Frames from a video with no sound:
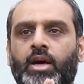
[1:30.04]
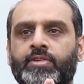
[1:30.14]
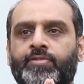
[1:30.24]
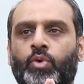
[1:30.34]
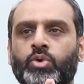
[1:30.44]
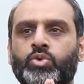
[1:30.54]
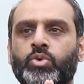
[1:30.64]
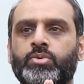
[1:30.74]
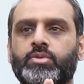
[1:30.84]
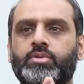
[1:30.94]
अच्छा फौज
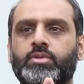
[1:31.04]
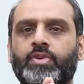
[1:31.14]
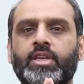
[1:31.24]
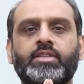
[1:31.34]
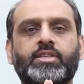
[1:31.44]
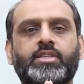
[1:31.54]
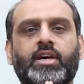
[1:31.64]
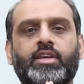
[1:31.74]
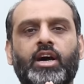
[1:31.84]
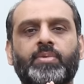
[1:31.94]
को सिविलियंस के
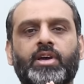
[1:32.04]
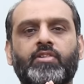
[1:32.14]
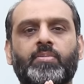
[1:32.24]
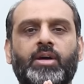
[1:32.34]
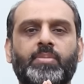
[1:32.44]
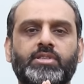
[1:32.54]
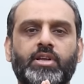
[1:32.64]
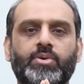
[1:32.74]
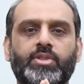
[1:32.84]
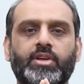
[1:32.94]
साथ काम करने में बड़ा
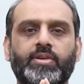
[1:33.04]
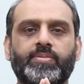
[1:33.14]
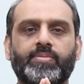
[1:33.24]
मसला होता है